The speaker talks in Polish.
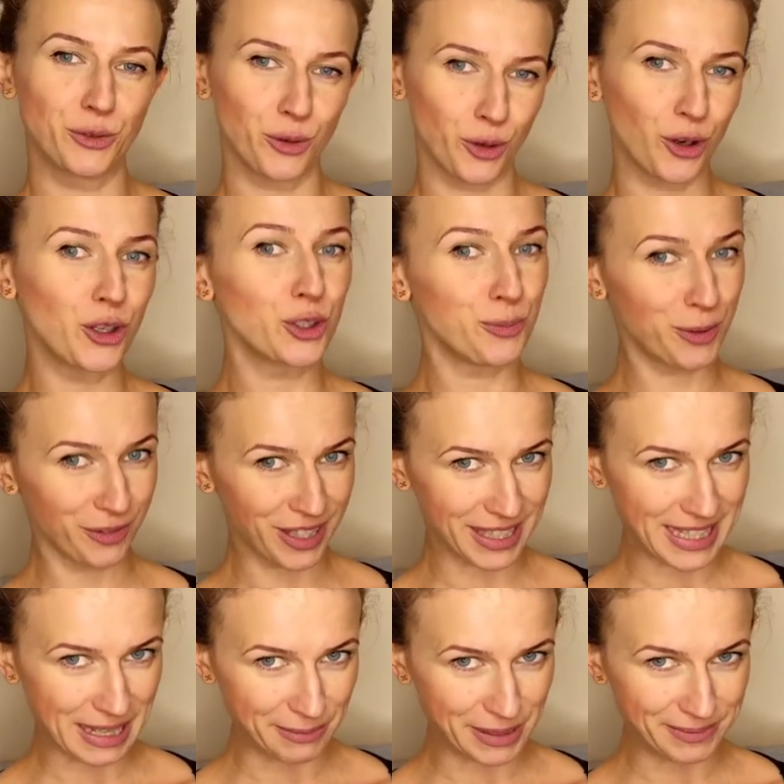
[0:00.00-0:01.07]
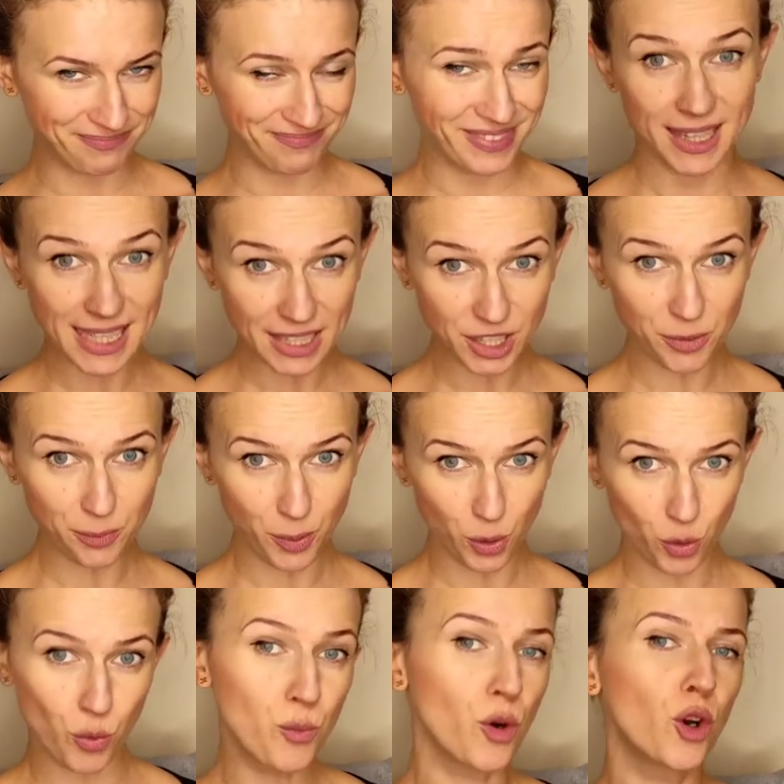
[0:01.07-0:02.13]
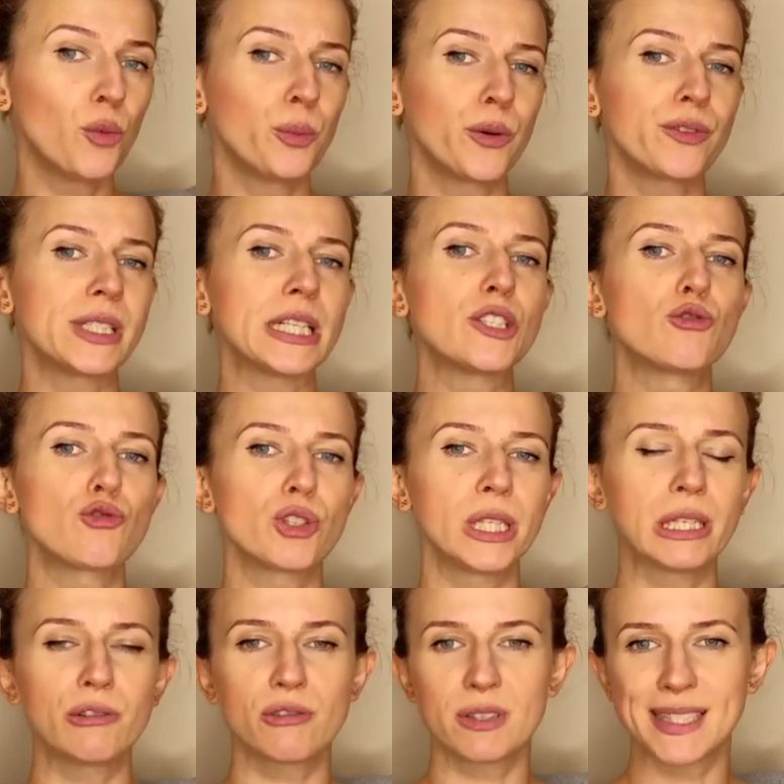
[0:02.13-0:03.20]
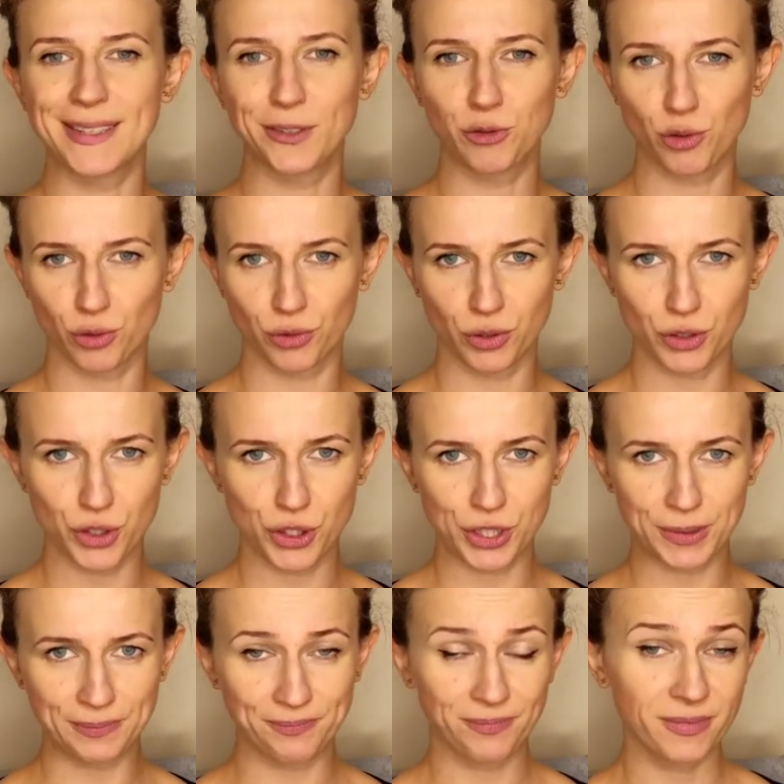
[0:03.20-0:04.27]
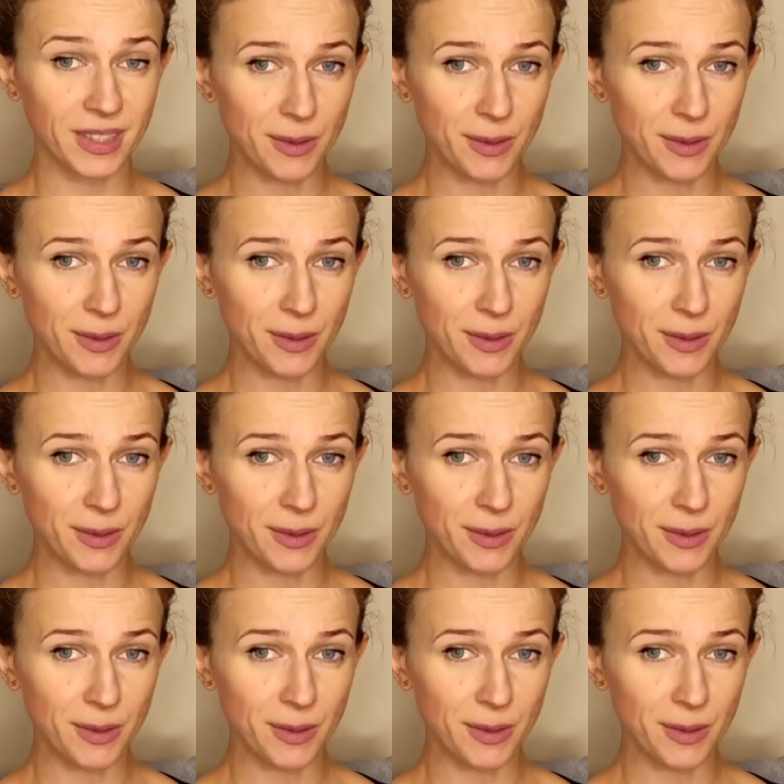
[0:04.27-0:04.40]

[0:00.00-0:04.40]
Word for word: których odpowiadamy. Na tym polu mogą powstać różnego rodzaju trudności.